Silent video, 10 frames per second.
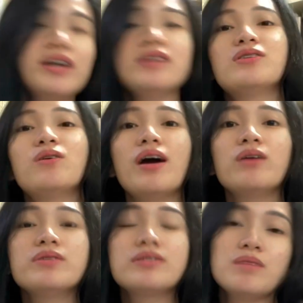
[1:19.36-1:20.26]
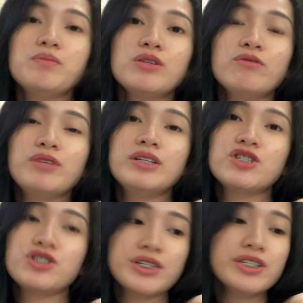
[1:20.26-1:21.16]
So I was able to
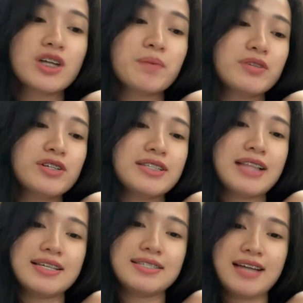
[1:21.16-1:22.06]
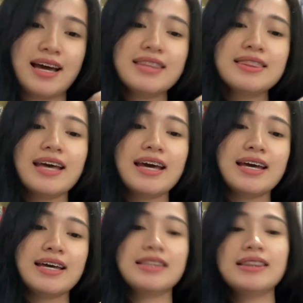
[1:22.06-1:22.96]
finish three chapters last night
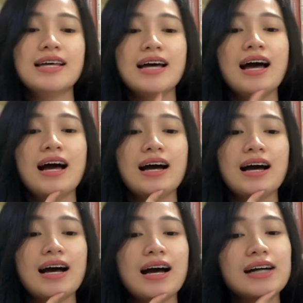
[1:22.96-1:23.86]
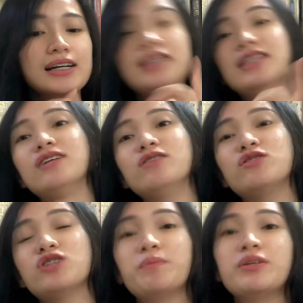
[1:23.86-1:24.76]
and ang ganda
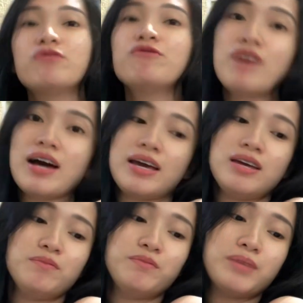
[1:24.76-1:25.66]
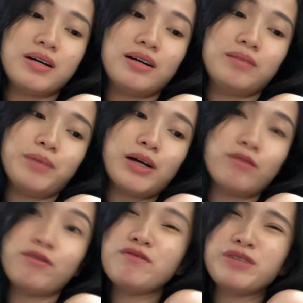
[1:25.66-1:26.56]
ng chapter 5, uh, ah, parang
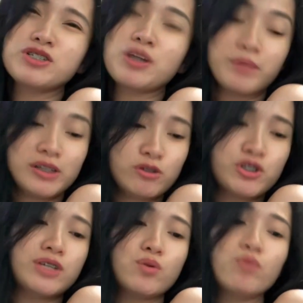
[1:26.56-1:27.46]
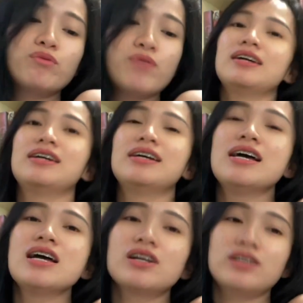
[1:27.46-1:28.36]
favorite chapter ko siya so far.
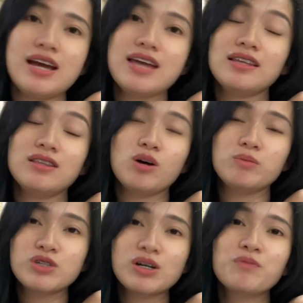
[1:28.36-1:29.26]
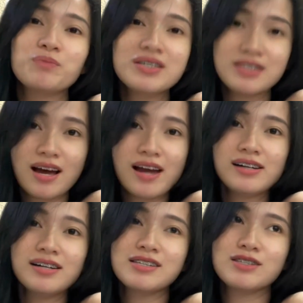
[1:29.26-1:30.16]
Create an object of
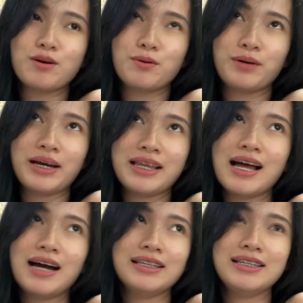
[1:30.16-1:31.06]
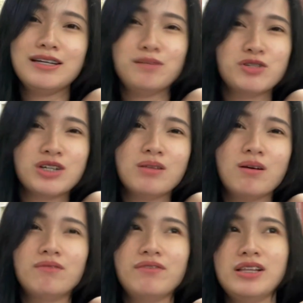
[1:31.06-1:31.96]
desire. So, kailangan hindi ka
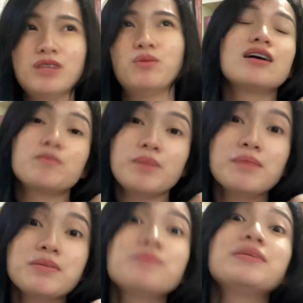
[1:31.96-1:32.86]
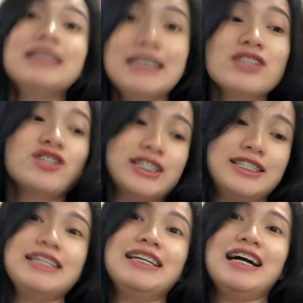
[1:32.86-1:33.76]
masyadong available. Para mas maging
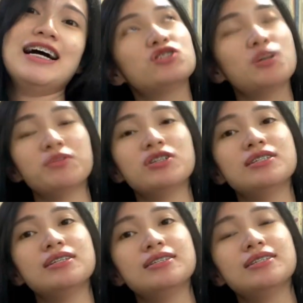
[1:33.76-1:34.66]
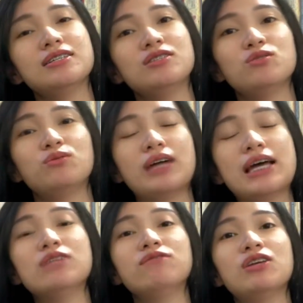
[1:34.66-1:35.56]
interesting ka. Chapter 6 is yung
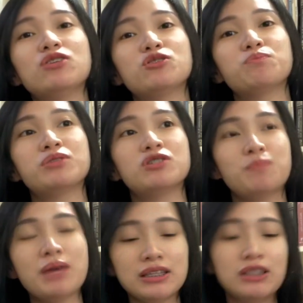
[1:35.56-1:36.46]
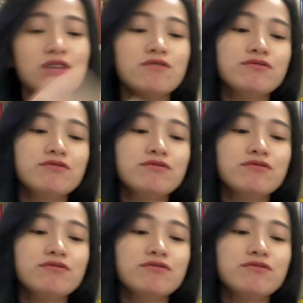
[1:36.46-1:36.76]
elevate your perspective.